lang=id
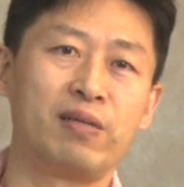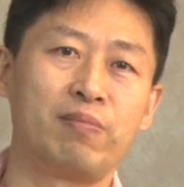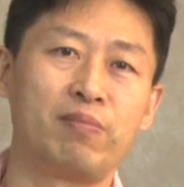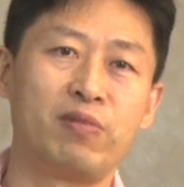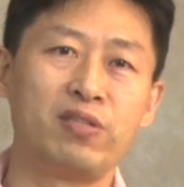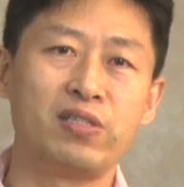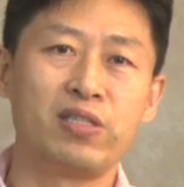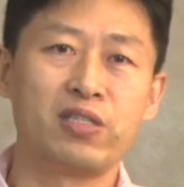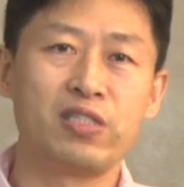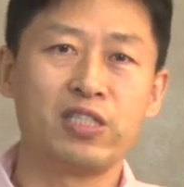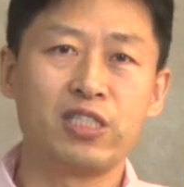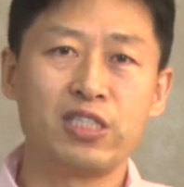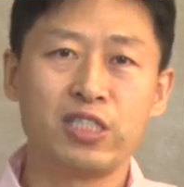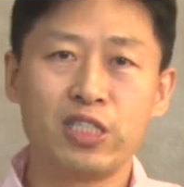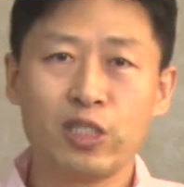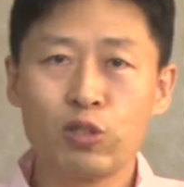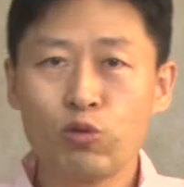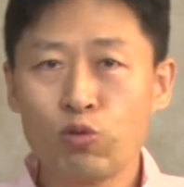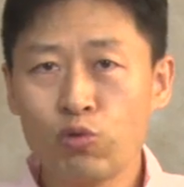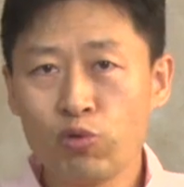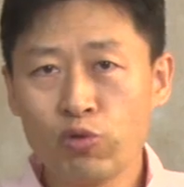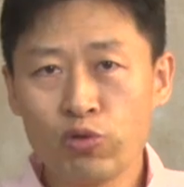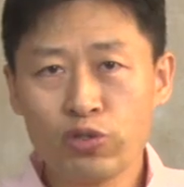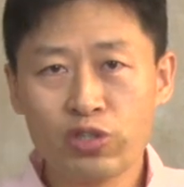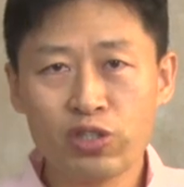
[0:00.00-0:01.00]
Menjadi
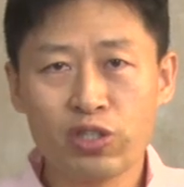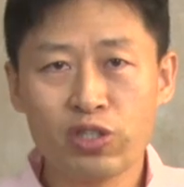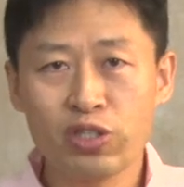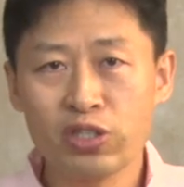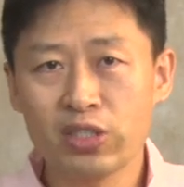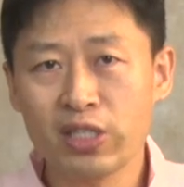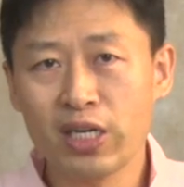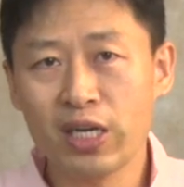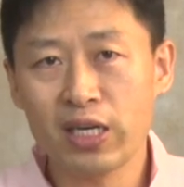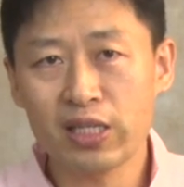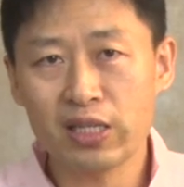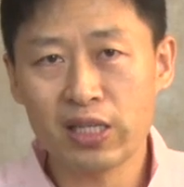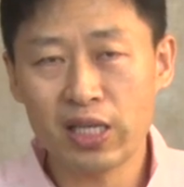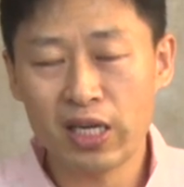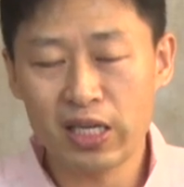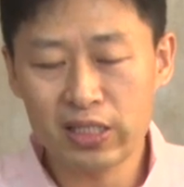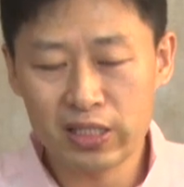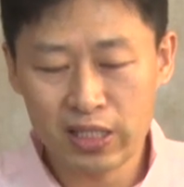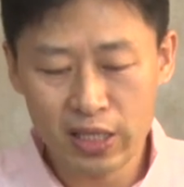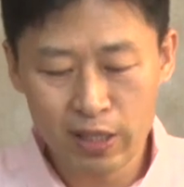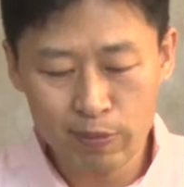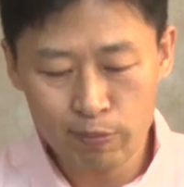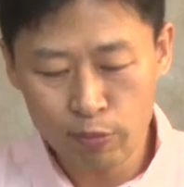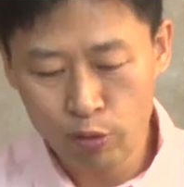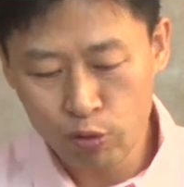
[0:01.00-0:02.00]
siklus kejahatan
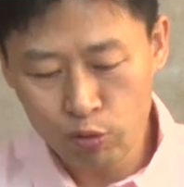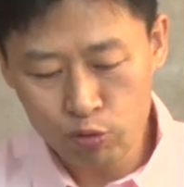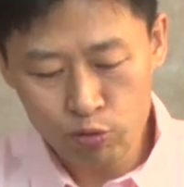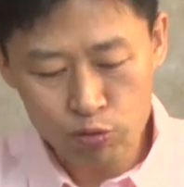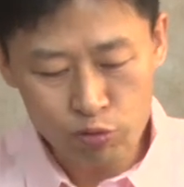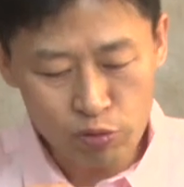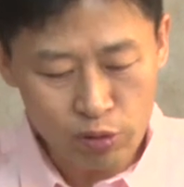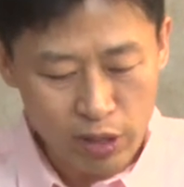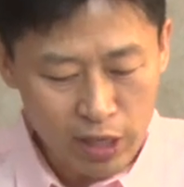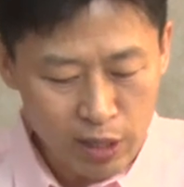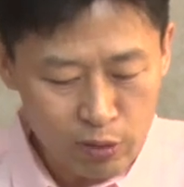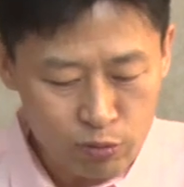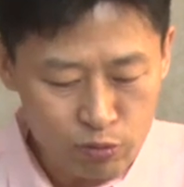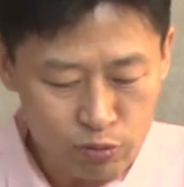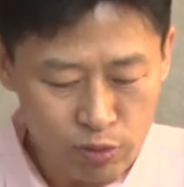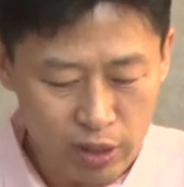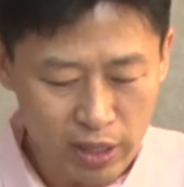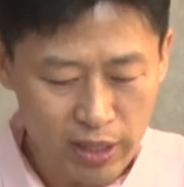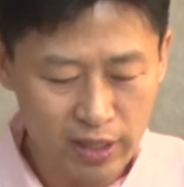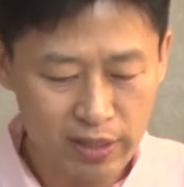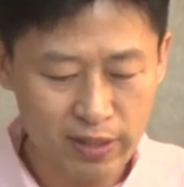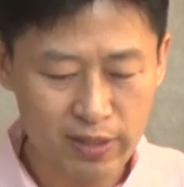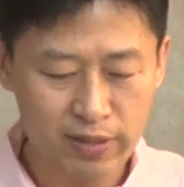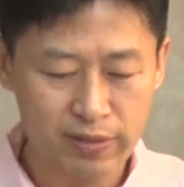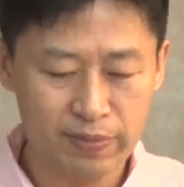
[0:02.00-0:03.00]
yang
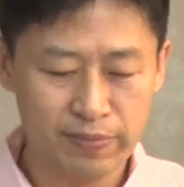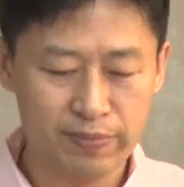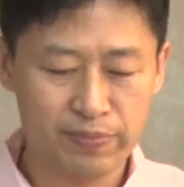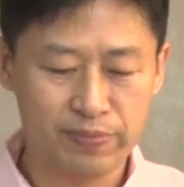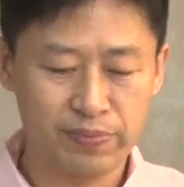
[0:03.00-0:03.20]
berulang-ulang.